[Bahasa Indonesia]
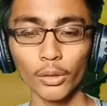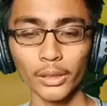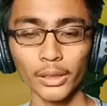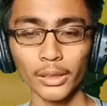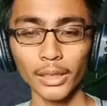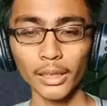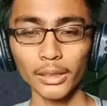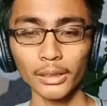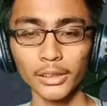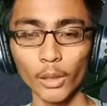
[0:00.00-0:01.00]
kita tinggal
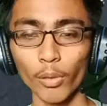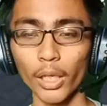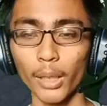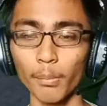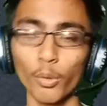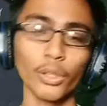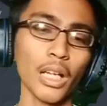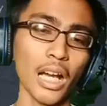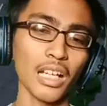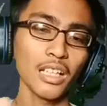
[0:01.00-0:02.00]
ke cewek emo
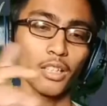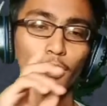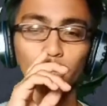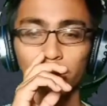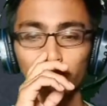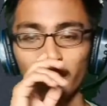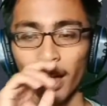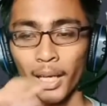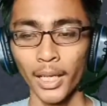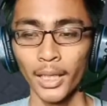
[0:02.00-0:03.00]
yang ada di kota
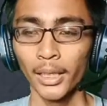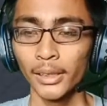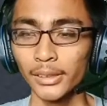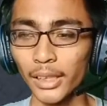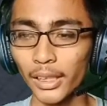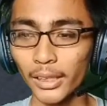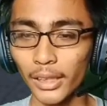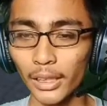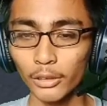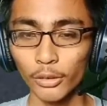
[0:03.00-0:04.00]
sebelah jadi
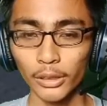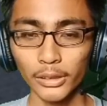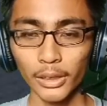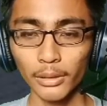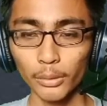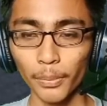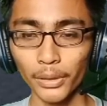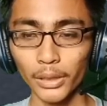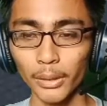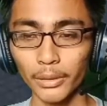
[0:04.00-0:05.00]
kita langsung aja supaya
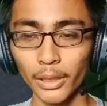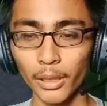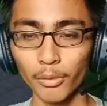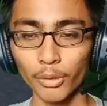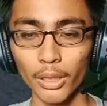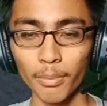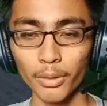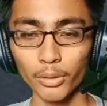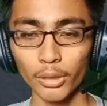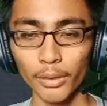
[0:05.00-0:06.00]
tidak terlalu
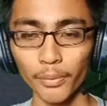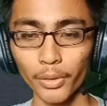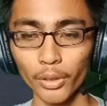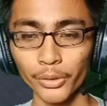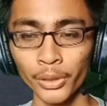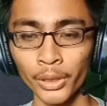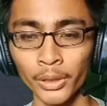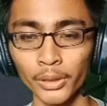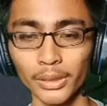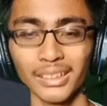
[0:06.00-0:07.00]
lama juga
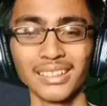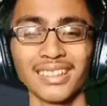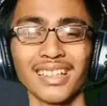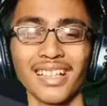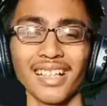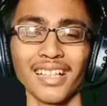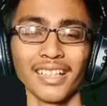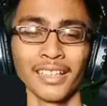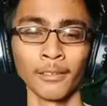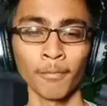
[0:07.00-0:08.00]
videonya.
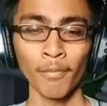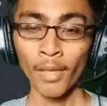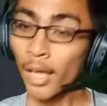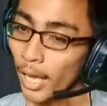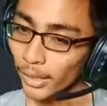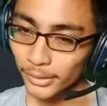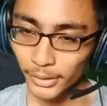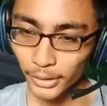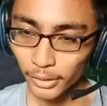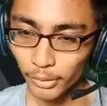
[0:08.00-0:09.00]
Anjay.
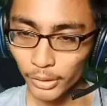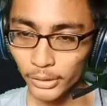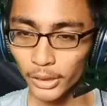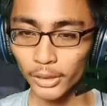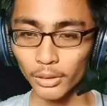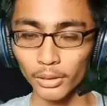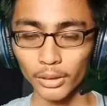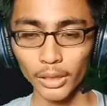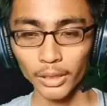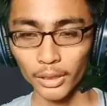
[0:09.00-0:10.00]
Anjay, goreng ini
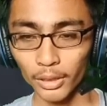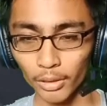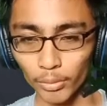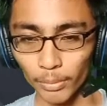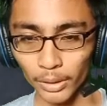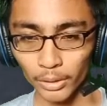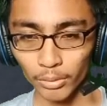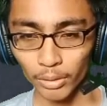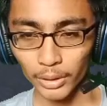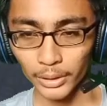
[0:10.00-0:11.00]
grinding ini lumayan
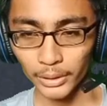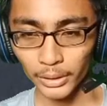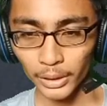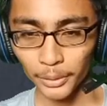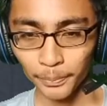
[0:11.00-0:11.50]
juga guys ya.